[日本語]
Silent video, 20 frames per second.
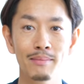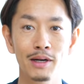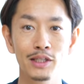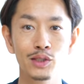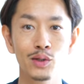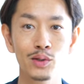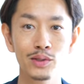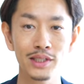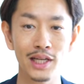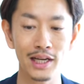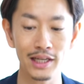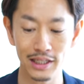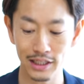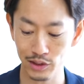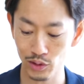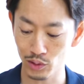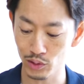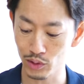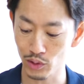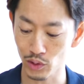まあ、その際
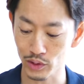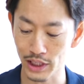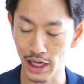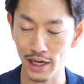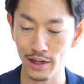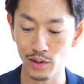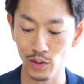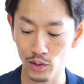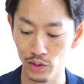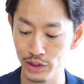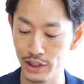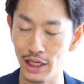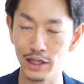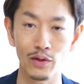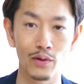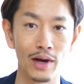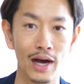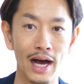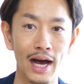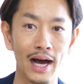にちょっと参考にしたい
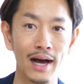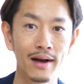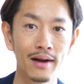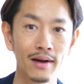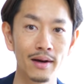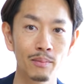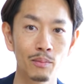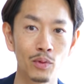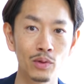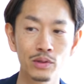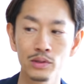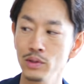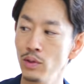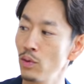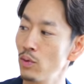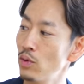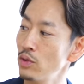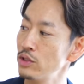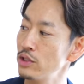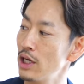のが僕
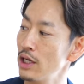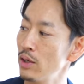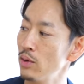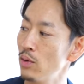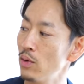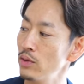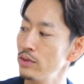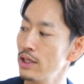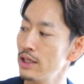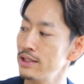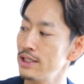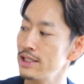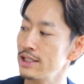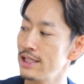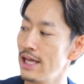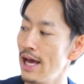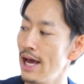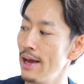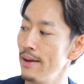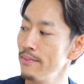のこちらの本なんで
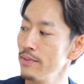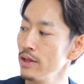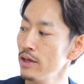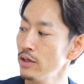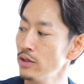すね。